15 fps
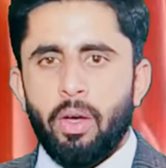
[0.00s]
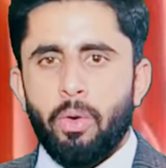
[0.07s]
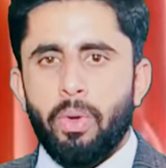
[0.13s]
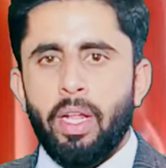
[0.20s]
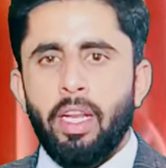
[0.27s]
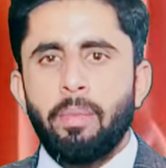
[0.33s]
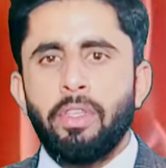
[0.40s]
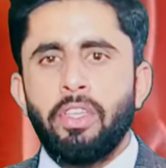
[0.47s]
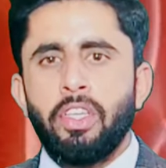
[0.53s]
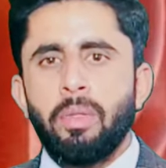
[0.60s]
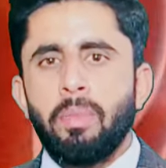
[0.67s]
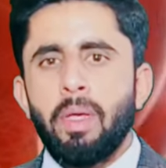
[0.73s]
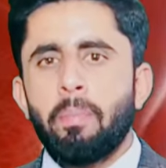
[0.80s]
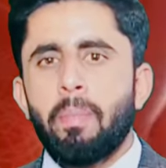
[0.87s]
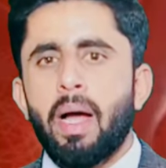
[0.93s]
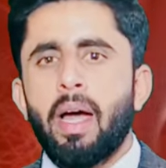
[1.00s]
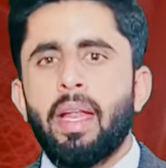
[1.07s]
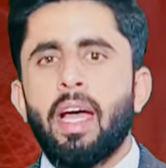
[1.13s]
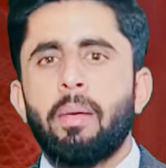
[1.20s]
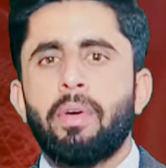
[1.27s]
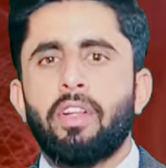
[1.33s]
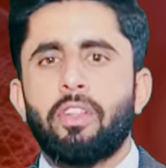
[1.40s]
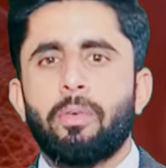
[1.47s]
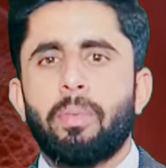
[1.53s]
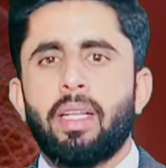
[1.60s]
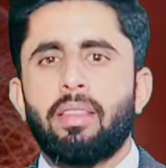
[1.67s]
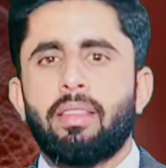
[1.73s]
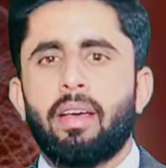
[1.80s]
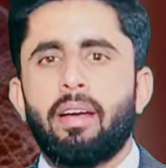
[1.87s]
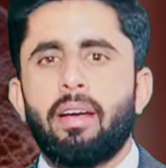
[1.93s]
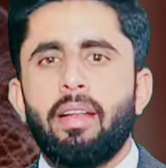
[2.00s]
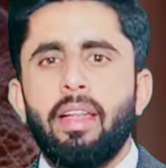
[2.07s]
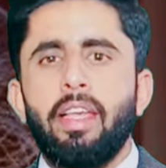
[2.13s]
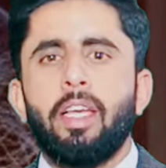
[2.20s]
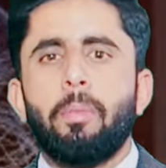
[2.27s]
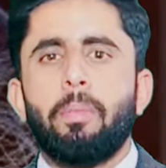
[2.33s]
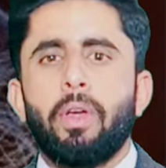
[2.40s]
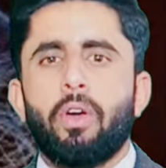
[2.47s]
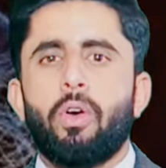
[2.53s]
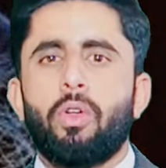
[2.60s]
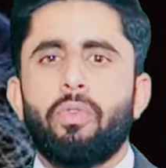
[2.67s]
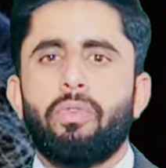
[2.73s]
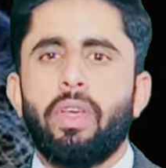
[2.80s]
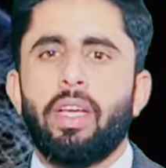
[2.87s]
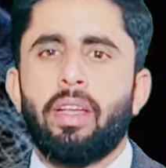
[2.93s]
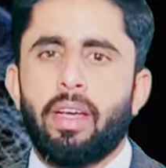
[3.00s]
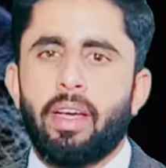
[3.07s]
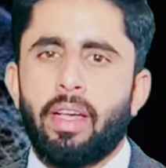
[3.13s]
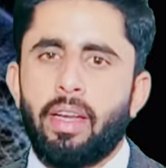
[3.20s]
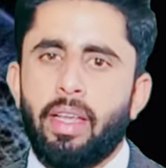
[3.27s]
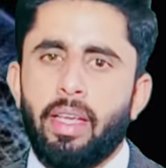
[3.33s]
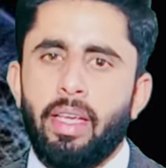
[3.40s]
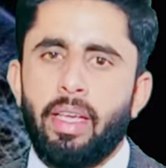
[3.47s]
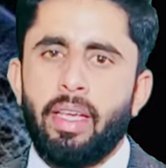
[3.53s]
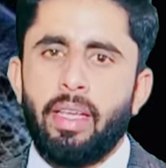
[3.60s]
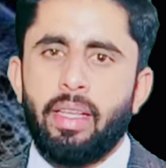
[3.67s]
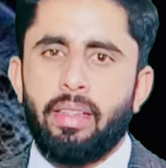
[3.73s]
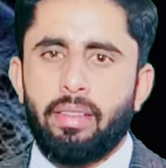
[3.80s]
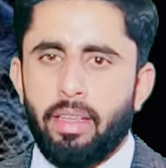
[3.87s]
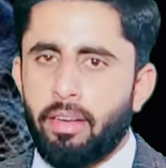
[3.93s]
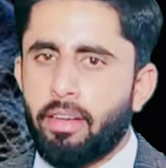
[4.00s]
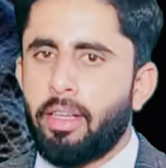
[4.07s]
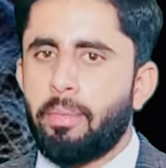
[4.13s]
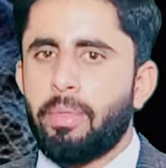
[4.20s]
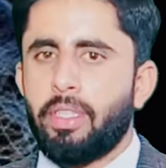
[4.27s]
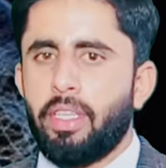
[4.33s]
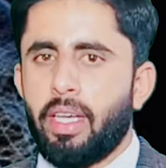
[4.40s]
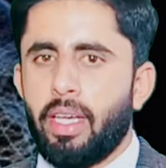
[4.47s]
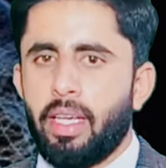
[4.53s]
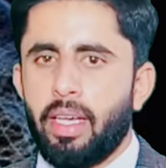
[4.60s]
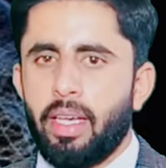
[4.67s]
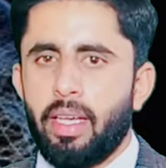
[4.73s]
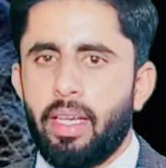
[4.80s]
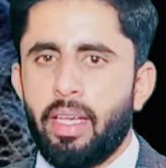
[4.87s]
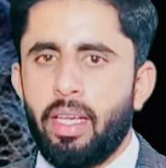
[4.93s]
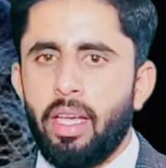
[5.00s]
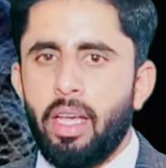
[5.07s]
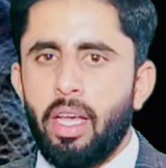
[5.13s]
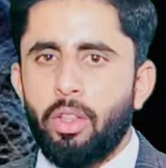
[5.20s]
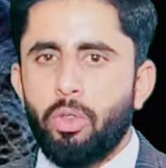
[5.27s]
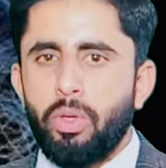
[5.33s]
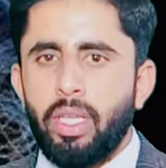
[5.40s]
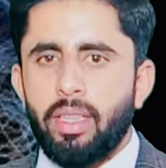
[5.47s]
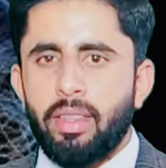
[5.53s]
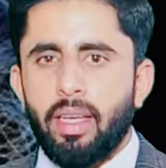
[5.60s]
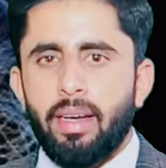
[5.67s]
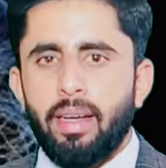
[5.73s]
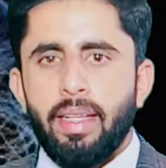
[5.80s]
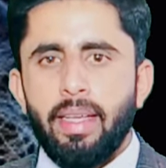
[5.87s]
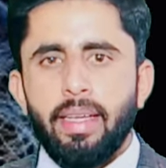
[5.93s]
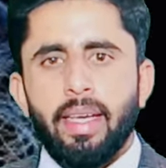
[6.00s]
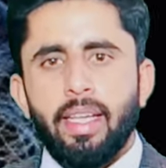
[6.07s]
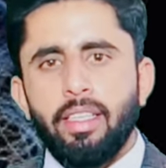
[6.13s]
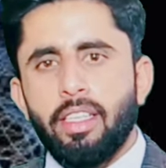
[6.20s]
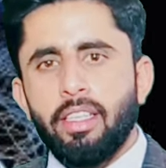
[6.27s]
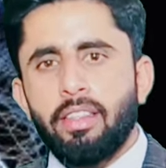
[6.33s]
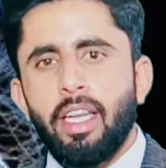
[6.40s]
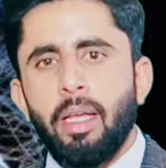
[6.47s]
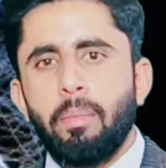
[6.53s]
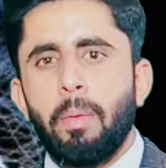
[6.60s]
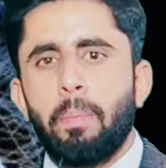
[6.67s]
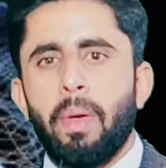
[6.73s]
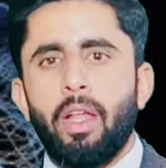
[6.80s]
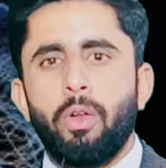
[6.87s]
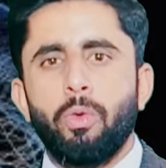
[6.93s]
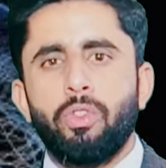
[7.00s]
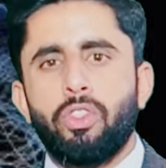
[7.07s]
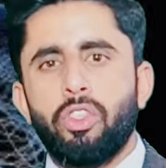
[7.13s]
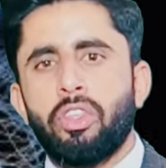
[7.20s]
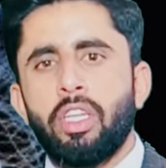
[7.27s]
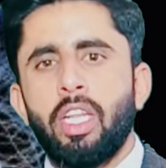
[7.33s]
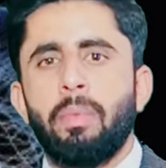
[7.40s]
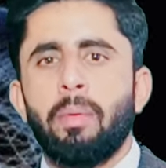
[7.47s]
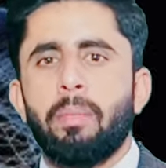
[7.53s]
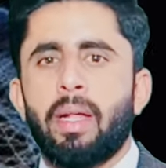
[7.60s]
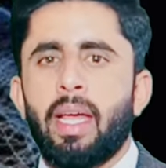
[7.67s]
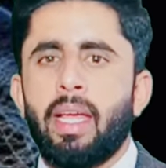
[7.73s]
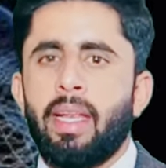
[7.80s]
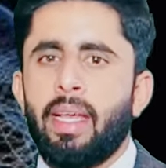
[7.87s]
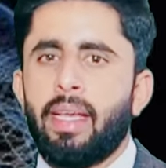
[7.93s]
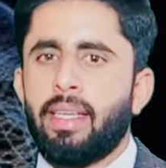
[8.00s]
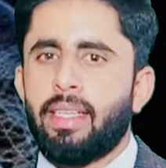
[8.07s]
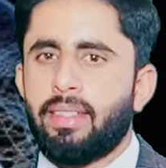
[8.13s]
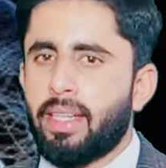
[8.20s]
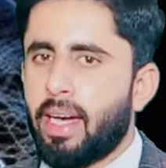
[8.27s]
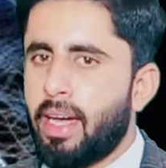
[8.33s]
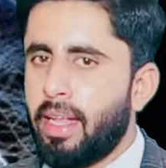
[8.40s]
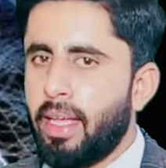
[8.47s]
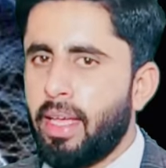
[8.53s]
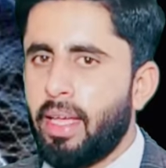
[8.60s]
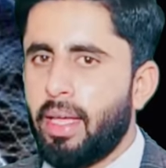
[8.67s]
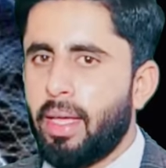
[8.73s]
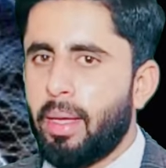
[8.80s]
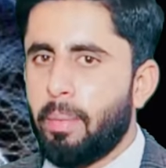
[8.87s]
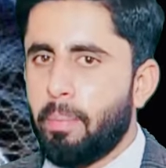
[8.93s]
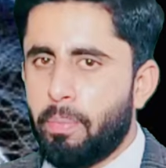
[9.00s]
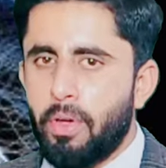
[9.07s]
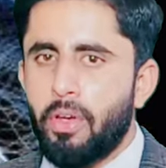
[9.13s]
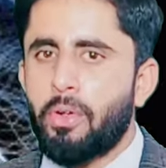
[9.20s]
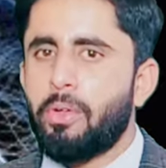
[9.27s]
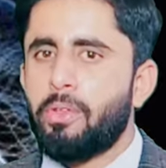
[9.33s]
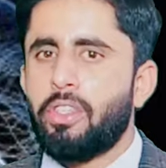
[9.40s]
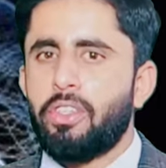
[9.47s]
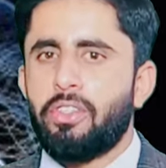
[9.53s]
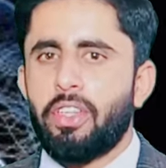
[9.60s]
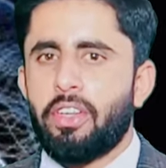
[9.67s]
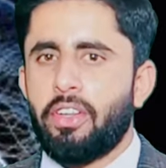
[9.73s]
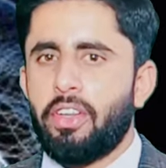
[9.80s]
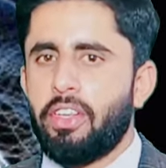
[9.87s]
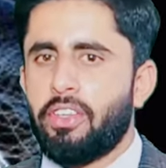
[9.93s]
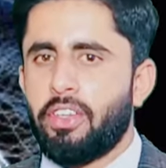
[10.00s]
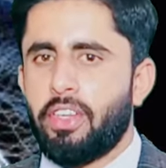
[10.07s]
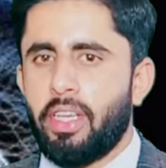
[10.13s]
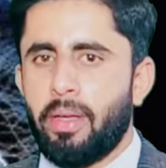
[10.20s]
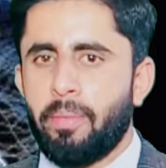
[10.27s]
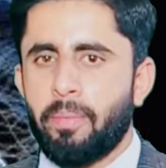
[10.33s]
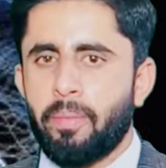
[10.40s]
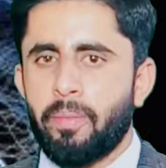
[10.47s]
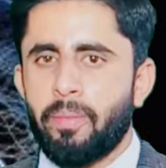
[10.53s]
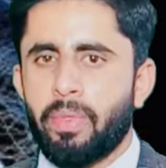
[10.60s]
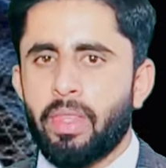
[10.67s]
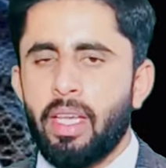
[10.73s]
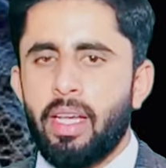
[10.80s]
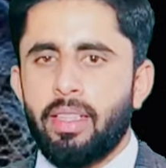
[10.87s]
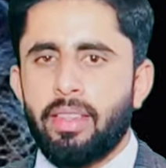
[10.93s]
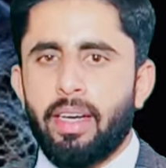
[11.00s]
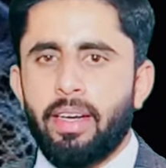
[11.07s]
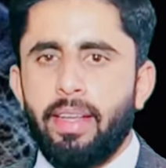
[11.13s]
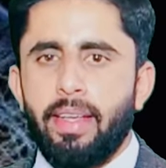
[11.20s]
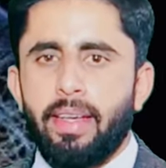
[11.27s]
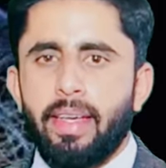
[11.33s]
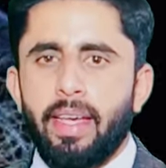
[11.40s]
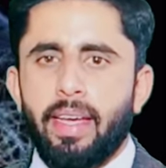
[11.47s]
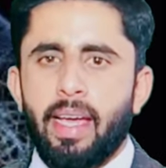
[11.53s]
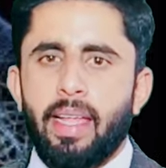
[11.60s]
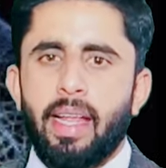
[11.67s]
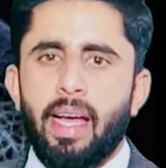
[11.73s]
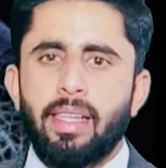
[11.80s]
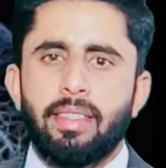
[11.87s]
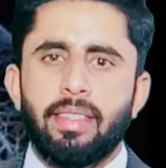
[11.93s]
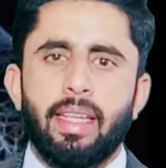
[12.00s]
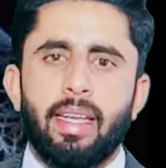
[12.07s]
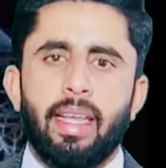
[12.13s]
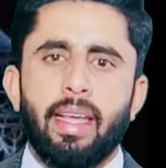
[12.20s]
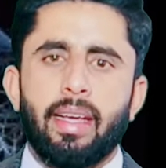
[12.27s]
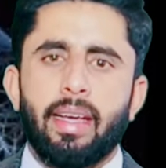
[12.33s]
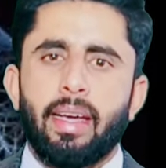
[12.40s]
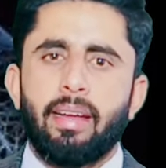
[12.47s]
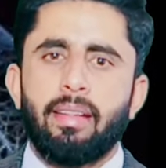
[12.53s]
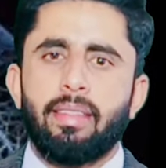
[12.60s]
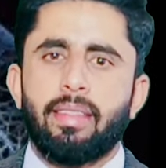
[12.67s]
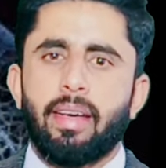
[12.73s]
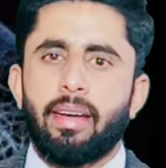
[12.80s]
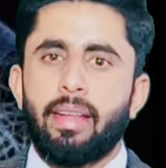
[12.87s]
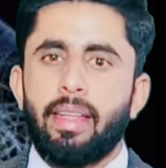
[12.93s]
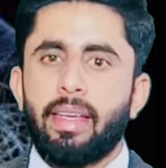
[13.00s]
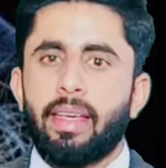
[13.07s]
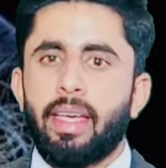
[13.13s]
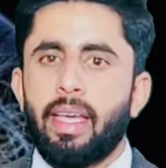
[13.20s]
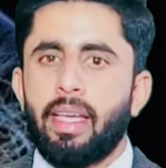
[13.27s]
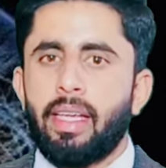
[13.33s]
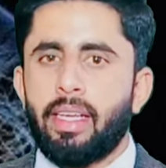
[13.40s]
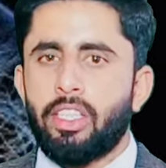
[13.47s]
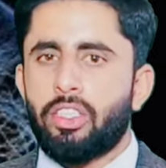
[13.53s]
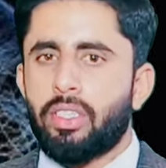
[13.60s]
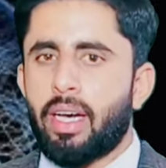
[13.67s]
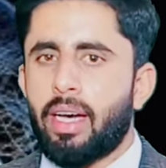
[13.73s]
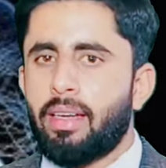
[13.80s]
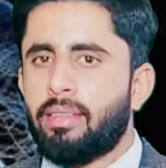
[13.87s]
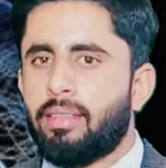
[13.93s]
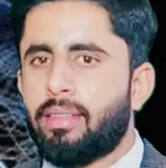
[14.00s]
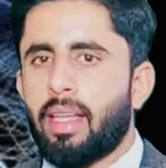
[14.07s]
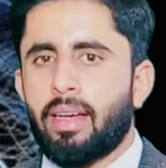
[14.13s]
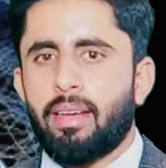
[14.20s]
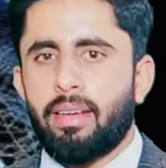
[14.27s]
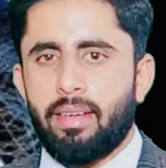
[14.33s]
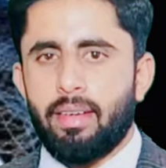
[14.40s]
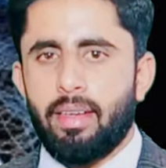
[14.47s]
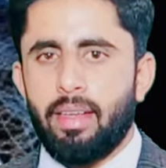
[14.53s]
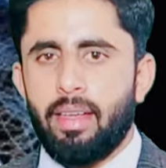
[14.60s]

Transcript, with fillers: कुरान मजीद में बारह मरतबा तख्लीक पर गौर वफ़िक्र करने की तरगीब दी गई है तो ये तख्लीक के जितने भी पहलू जितने भी मराइल हैं ये सारे बायोलॉजी से रिलेटेड है तख्लीक कायनात से लेकर तख्लीक इंसान तक